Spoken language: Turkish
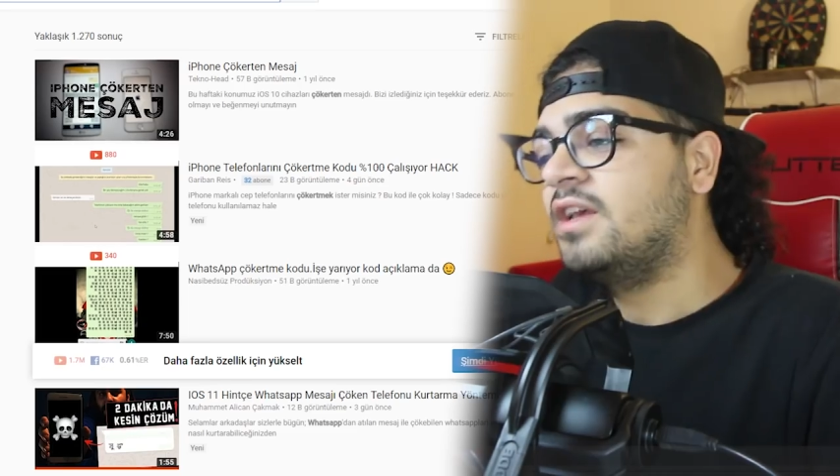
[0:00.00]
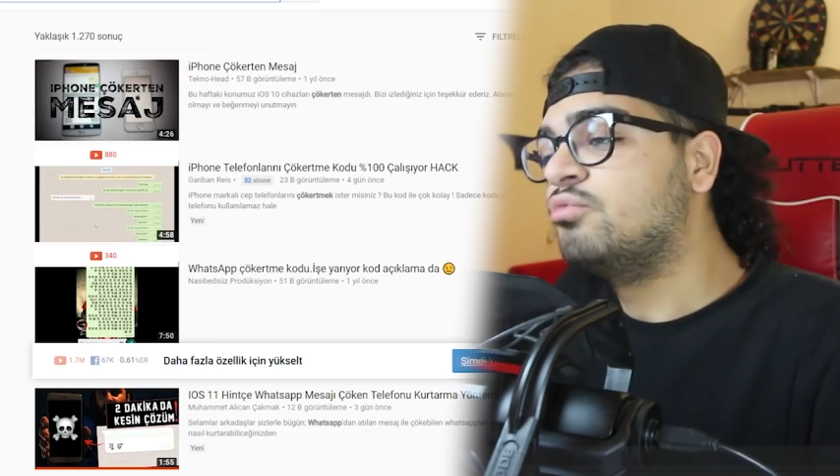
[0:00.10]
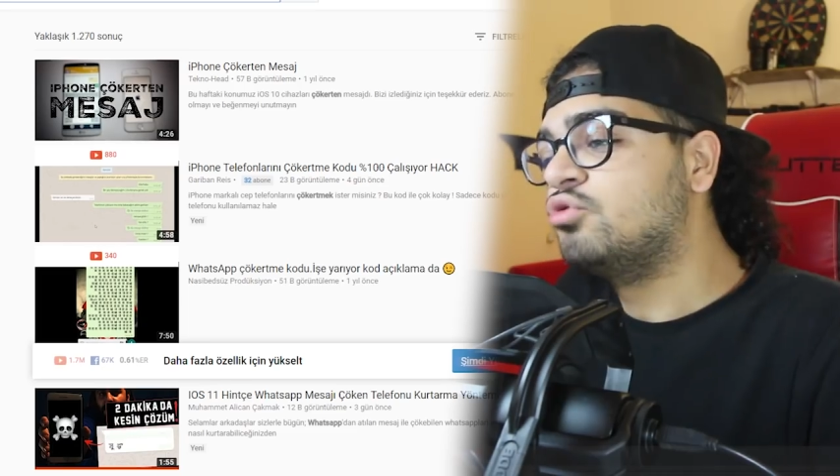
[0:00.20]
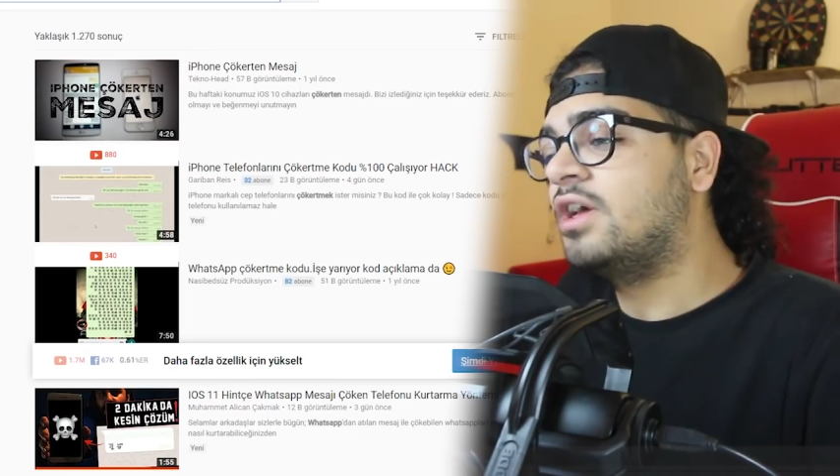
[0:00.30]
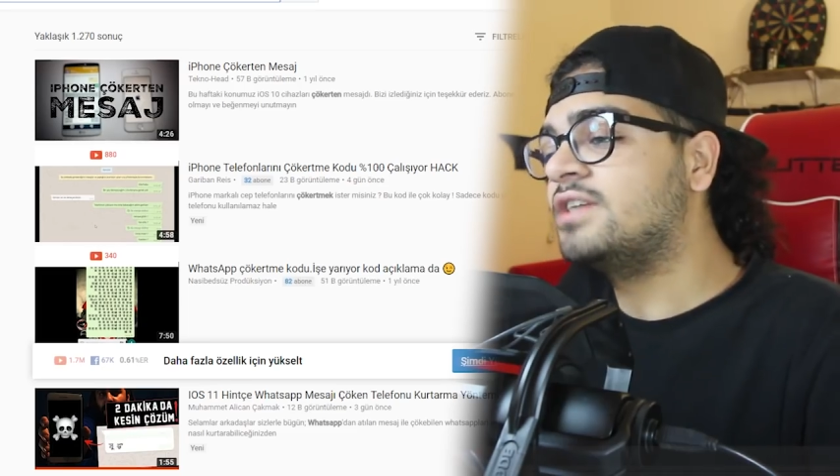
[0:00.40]

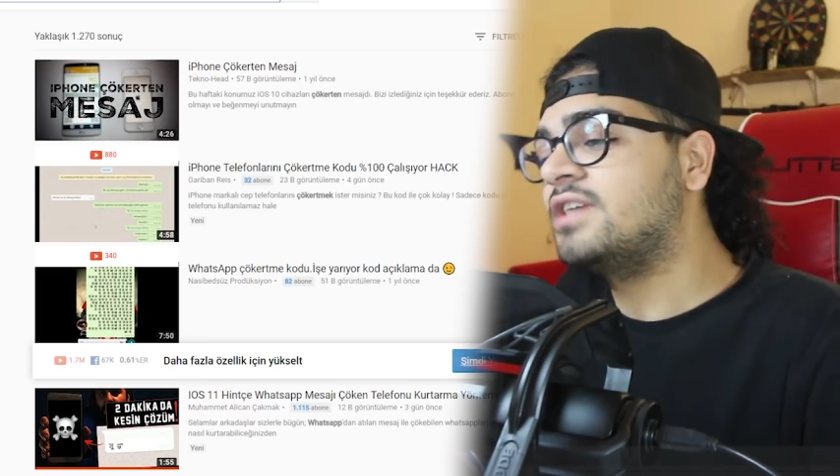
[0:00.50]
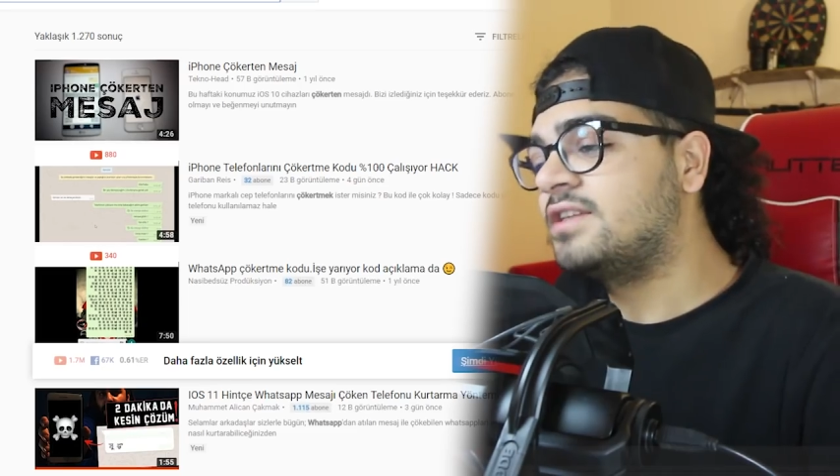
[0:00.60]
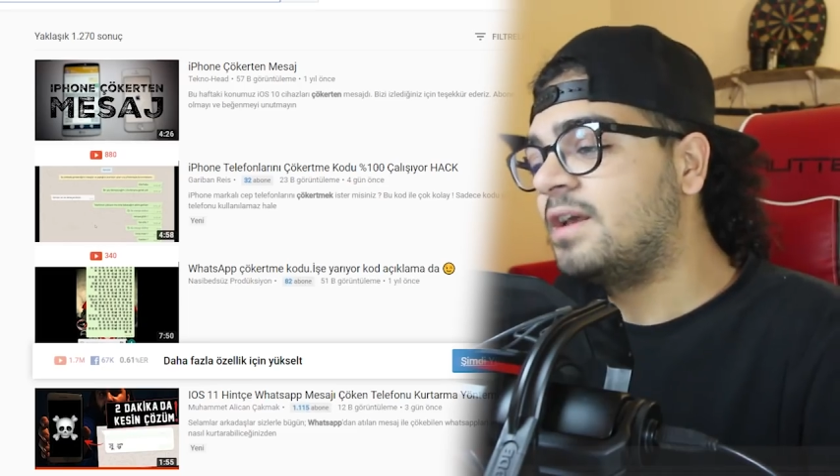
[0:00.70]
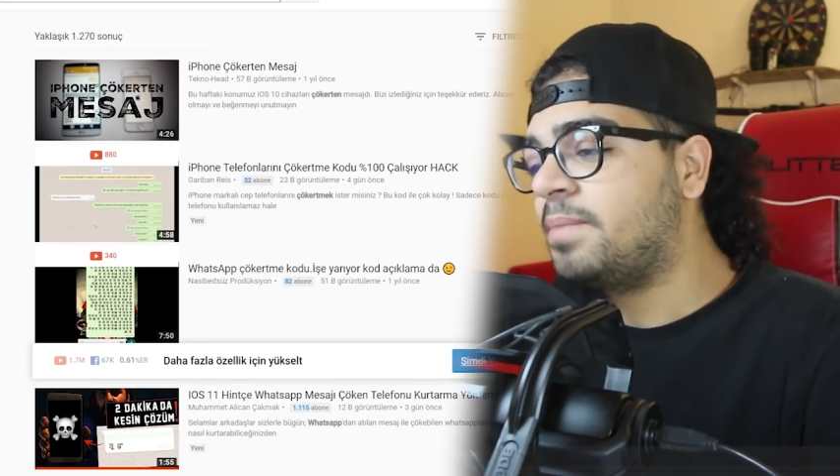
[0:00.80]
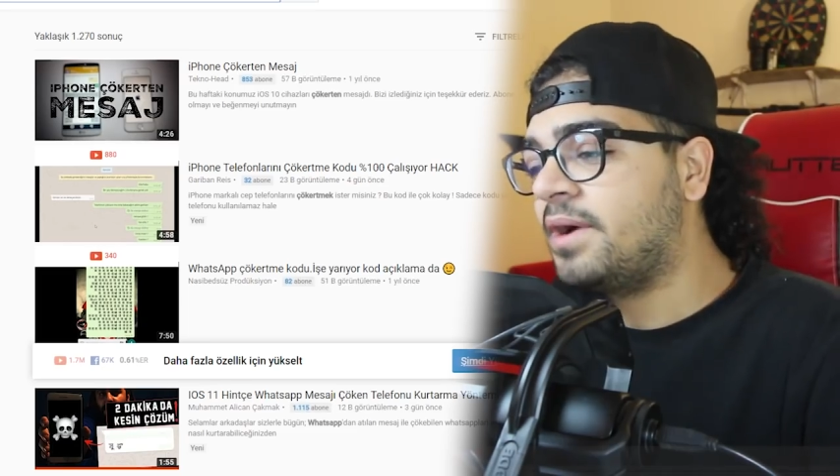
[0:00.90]
bunlar
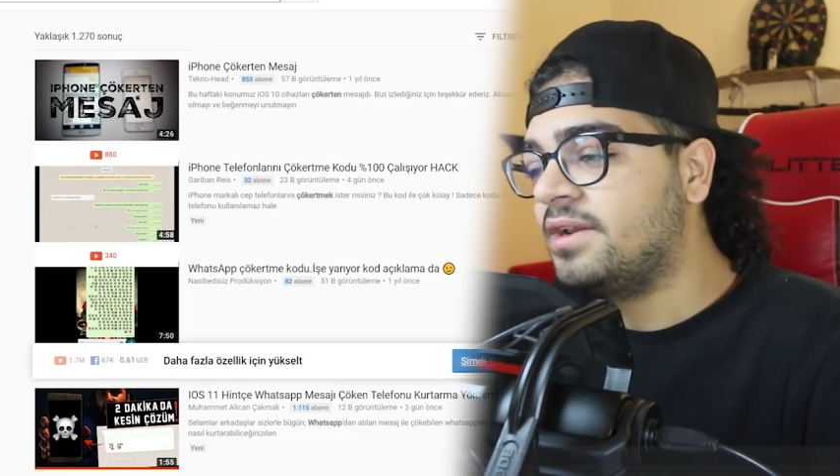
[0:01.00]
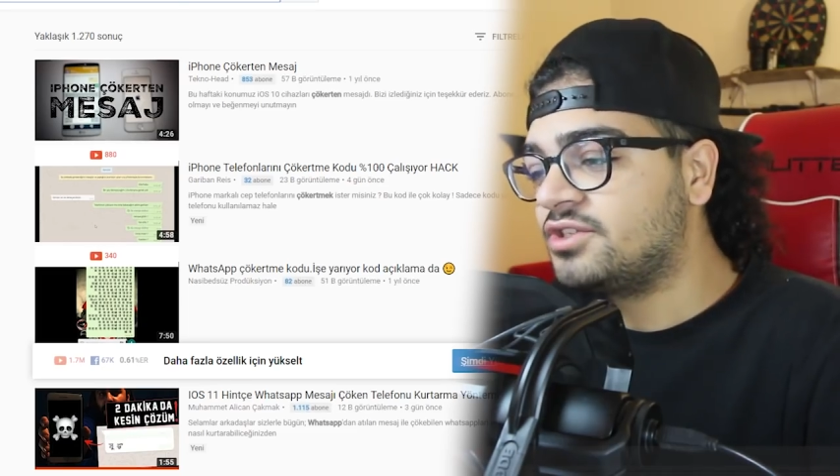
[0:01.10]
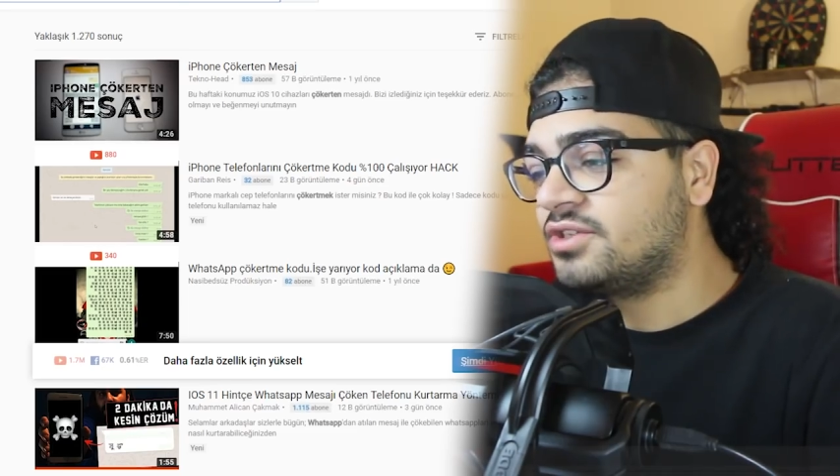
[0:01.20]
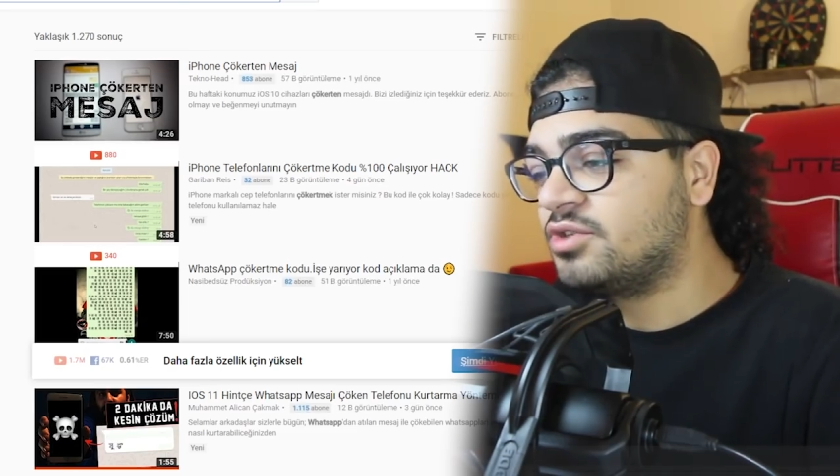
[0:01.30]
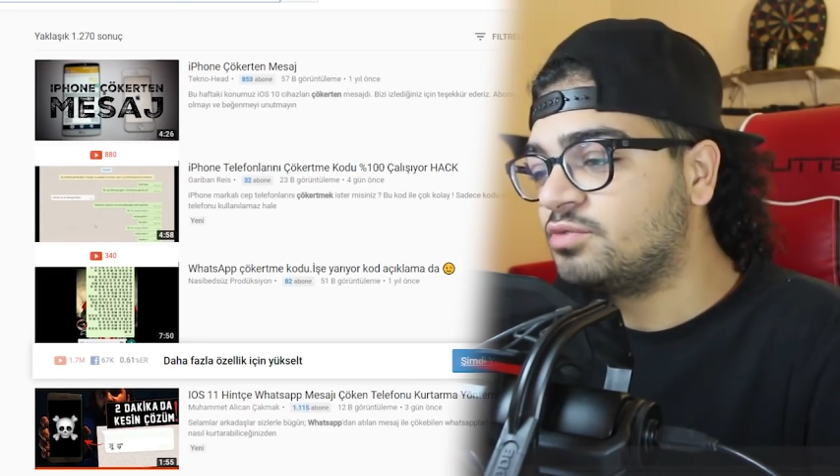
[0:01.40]
zaten
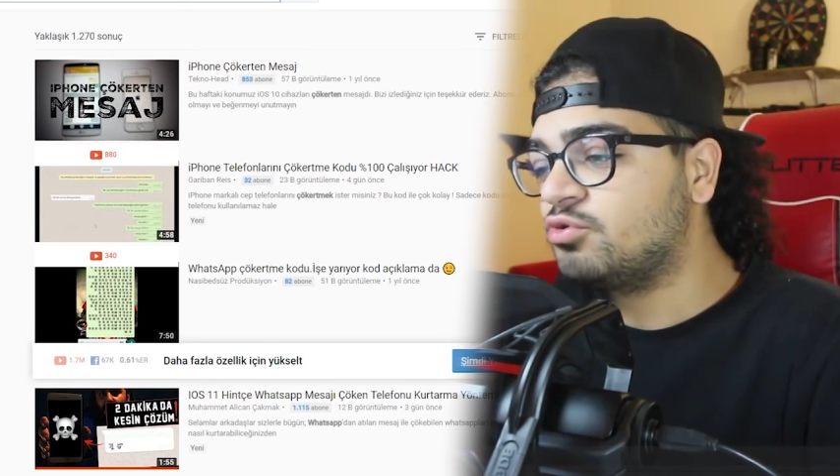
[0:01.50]
paylaşılmış.